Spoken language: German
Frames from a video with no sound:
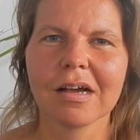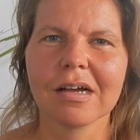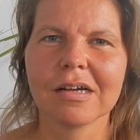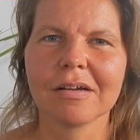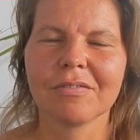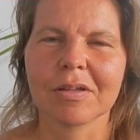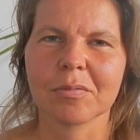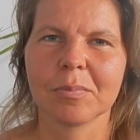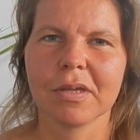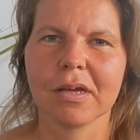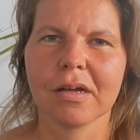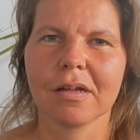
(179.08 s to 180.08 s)
äh, was
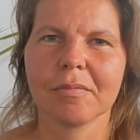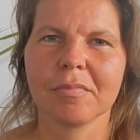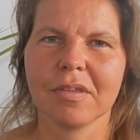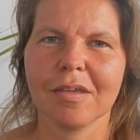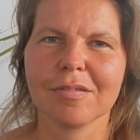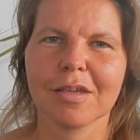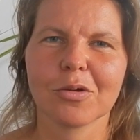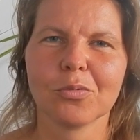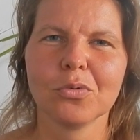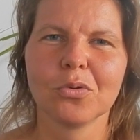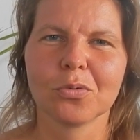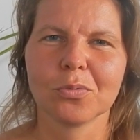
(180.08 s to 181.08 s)
mir sehr, sehr
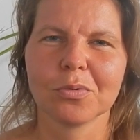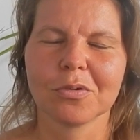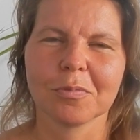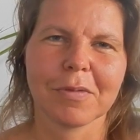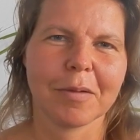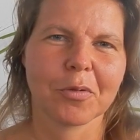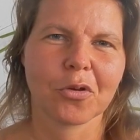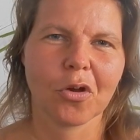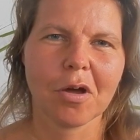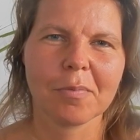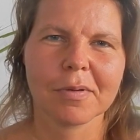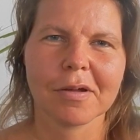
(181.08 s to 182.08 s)
gut tut und meinem
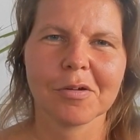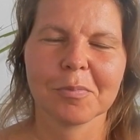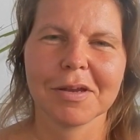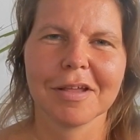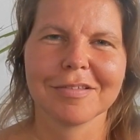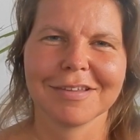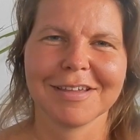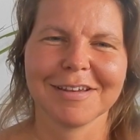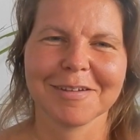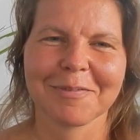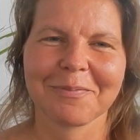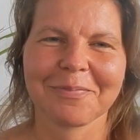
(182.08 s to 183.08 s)
Körper und meiner
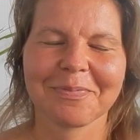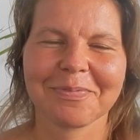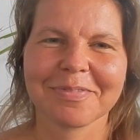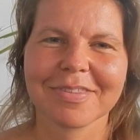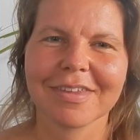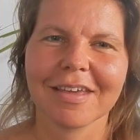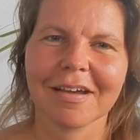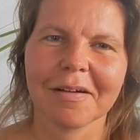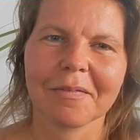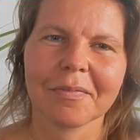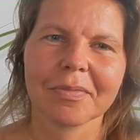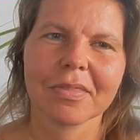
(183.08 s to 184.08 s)
Seele. Ja.